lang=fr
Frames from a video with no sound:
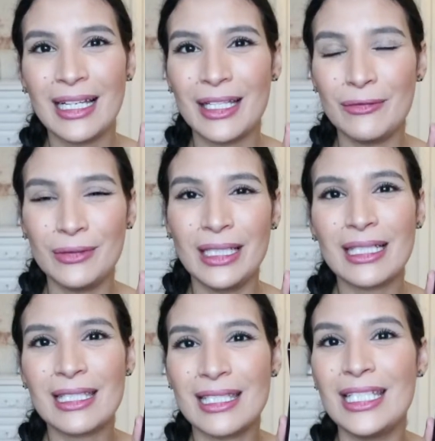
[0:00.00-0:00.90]
et vous
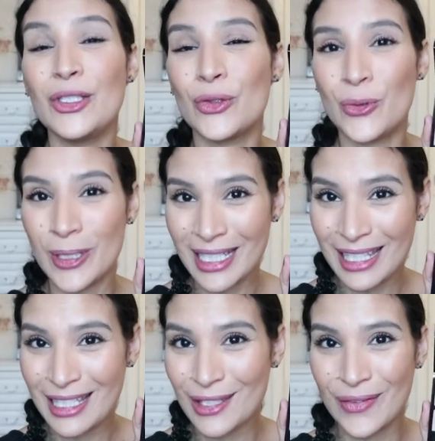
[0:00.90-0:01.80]
dire si je suis
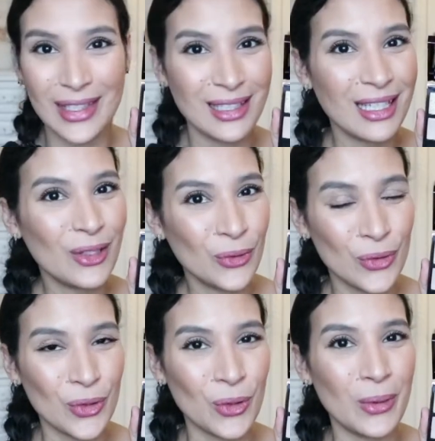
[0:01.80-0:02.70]
satisfaite
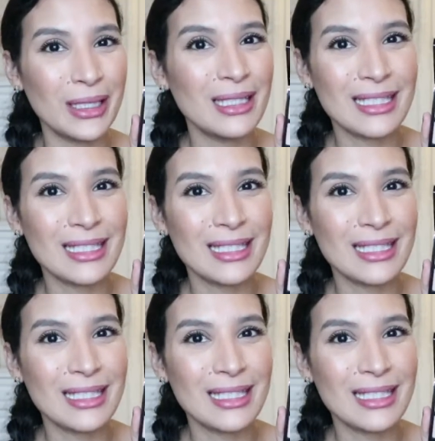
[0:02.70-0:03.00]
de ce quad,